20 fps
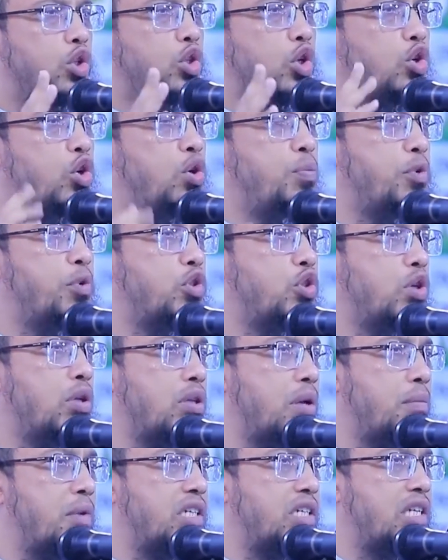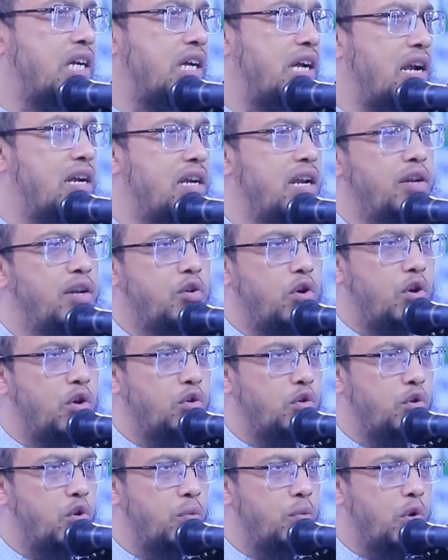ততক্ষণ পর্যন্ত আমরা সেই গাইডলাইন
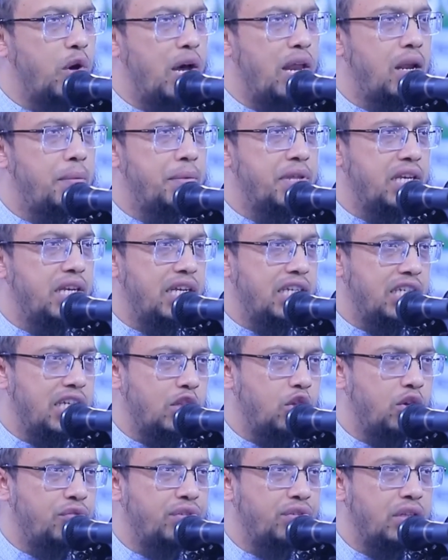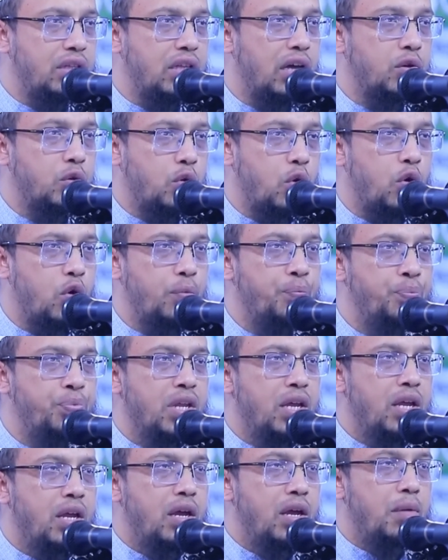গ্রহণ করব আল্লাহ আমাদেরকে সেই তফিক দান করুন
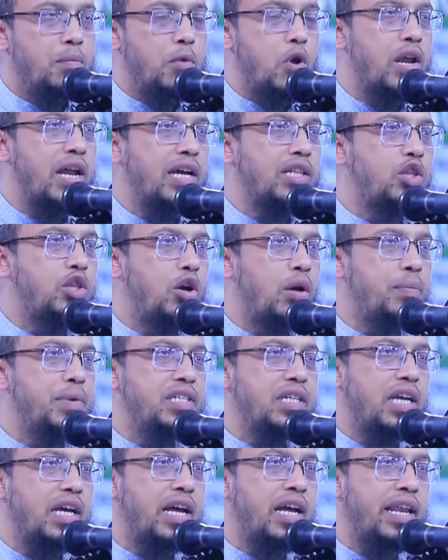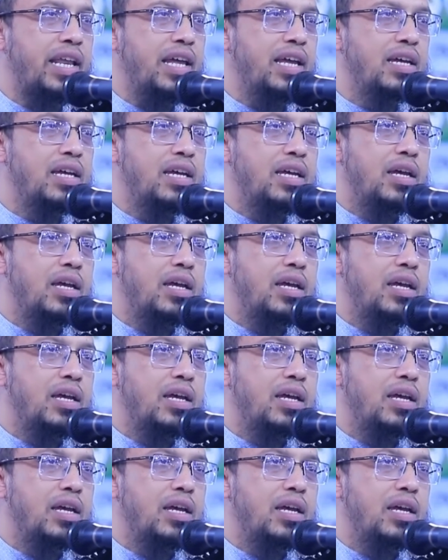মনে রাখতে হবে যে এখানে